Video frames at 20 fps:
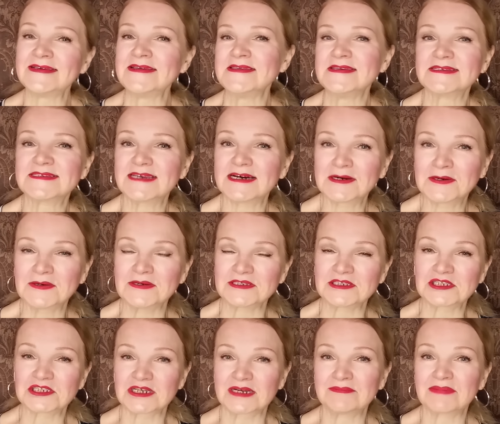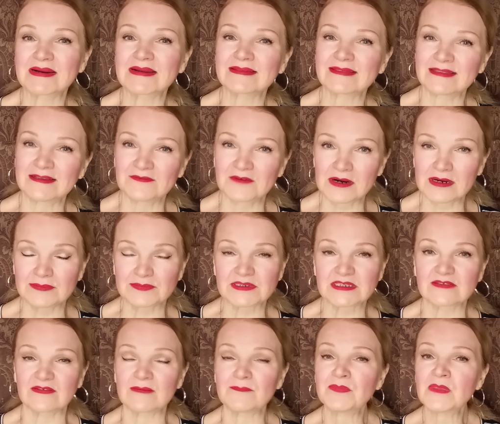ты не захочешь обратно в
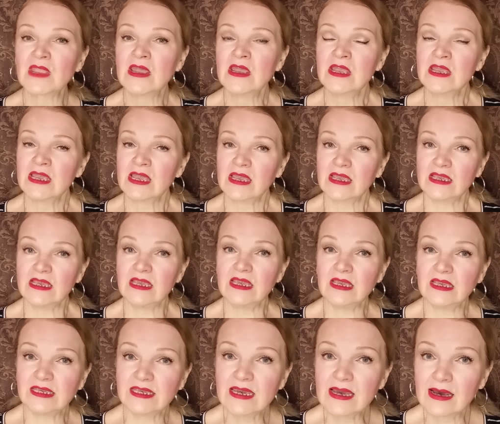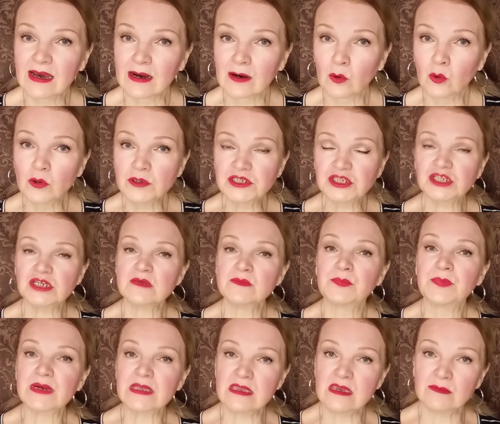рабство. И я
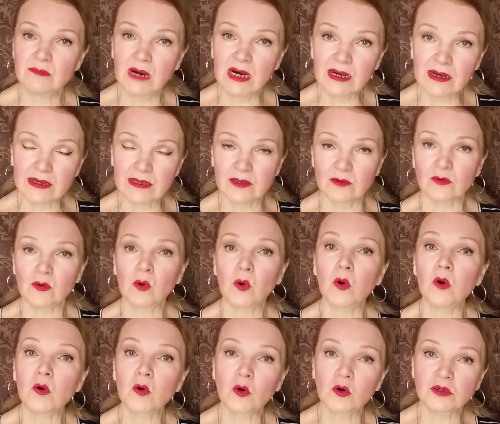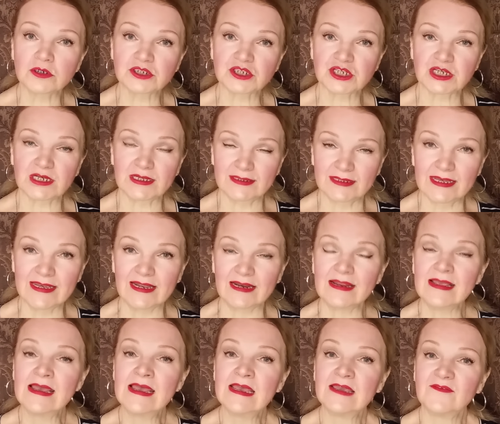очень понимаю Коко
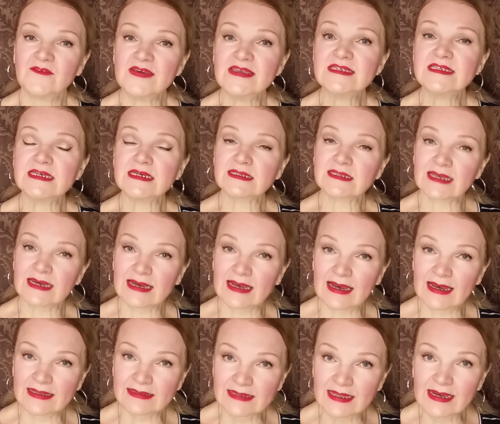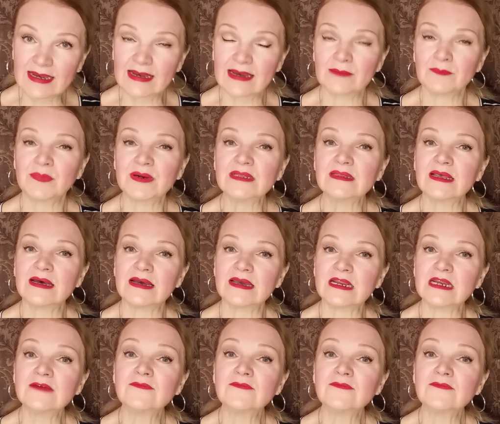Шанель, ведь это она была